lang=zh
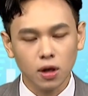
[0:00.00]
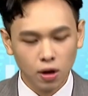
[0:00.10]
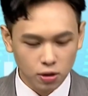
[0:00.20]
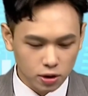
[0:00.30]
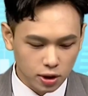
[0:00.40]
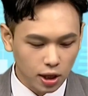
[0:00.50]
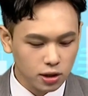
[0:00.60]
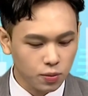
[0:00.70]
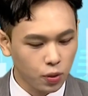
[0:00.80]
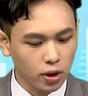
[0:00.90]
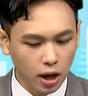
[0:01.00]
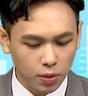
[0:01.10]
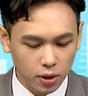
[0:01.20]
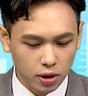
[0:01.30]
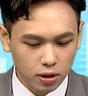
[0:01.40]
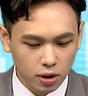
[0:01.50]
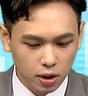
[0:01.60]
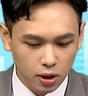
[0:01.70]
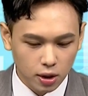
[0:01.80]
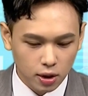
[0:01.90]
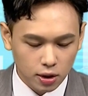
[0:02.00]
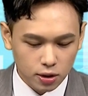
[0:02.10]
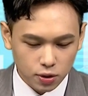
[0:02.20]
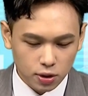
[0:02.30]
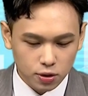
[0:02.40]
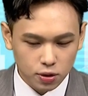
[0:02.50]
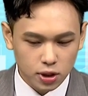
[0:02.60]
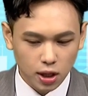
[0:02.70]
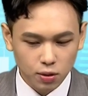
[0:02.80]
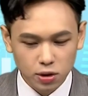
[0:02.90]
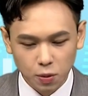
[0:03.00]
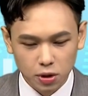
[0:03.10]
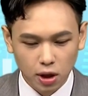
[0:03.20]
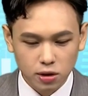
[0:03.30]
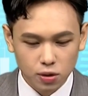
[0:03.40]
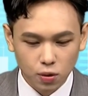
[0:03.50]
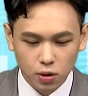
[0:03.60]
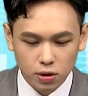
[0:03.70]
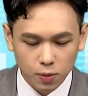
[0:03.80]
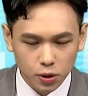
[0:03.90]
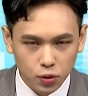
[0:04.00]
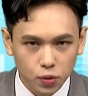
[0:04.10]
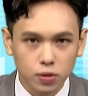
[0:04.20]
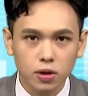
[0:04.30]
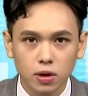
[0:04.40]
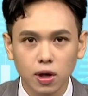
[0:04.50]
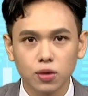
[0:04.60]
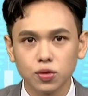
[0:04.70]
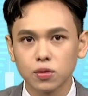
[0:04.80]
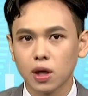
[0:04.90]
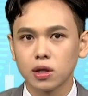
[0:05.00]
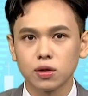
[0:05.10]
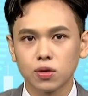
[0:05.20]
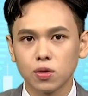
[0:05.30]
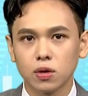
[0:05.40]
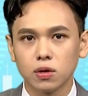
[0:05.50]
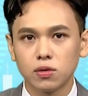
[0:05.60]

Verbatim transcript: 哦，这大概是不会改变了。所以你去想，为什么当时我会这么笃定的告诉大家说，